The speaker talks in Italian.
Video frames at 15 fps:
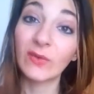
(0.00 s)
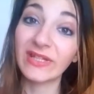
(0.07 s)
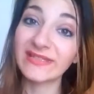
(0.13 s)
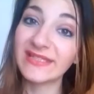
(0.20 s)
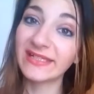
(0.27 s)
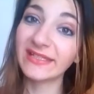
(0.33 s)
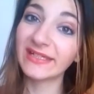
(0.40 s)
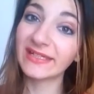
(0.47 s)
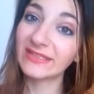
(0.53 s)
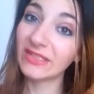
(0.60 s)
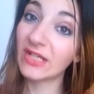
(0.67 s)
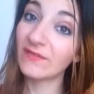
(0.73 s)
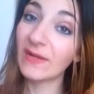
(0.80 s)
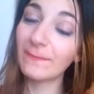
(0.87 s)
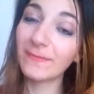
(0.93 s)
un'azienda che
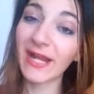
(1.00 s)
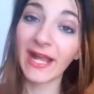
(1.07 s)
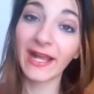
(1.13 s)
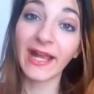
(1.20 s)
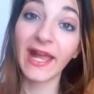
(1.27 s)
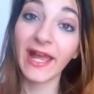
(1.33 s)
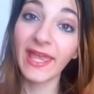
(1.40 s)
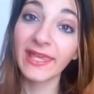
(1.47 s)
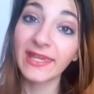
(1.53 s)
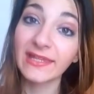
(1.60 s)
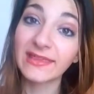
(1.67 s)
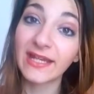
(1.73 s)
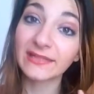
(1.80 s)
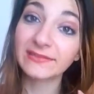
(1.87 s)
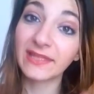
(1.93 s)
si trova a Praga e
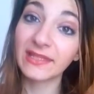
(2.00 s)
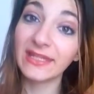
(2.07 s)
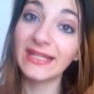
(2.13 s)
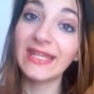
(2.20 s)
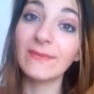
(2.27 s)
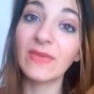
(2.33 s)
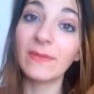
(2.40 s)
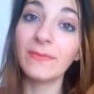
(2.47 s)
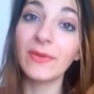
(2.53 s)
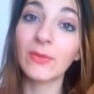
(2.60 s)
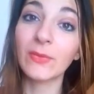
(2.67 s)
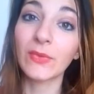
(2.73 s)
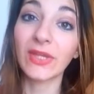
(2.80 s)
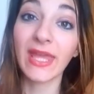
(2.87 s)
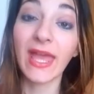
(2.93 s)
che tratta di lime
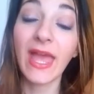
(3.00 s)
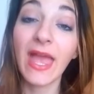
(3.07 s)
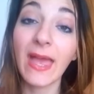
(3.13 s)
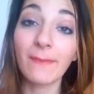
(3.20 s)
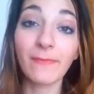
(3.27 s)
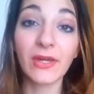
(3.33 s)
per unghie,